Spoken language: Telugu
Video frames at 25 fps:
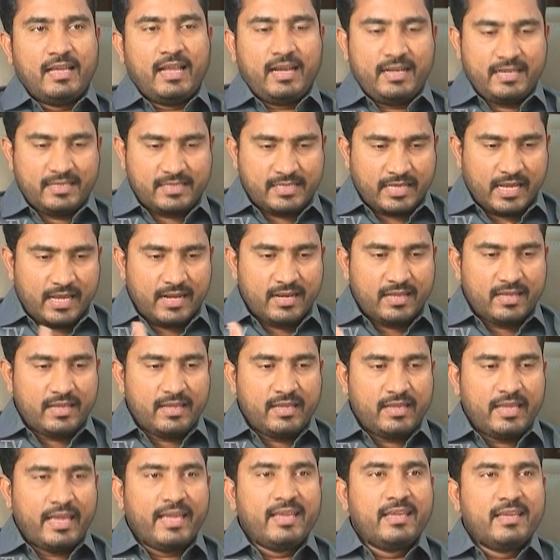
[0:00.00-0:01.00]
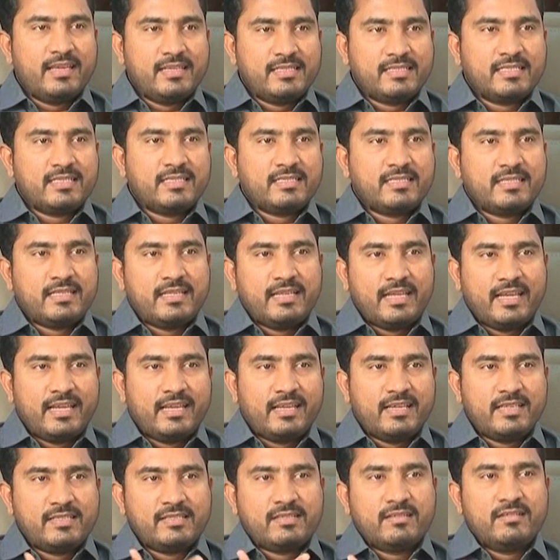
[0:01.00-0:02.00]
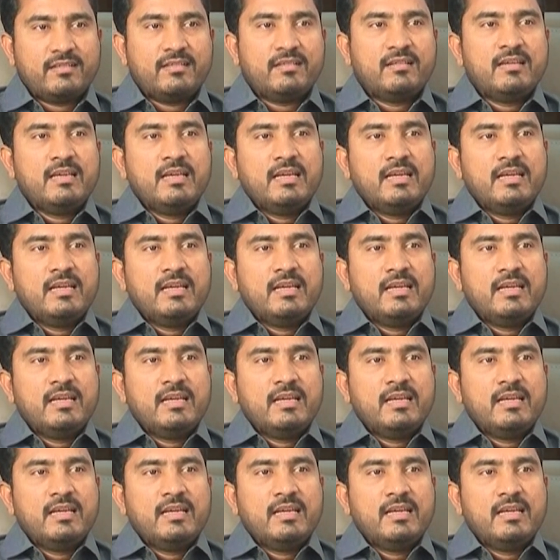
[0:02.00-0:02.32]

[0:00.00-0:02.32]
అంటే చాలా యంగ్ ఏజ్ కదా సార్ యంగ్ ఏజ్లో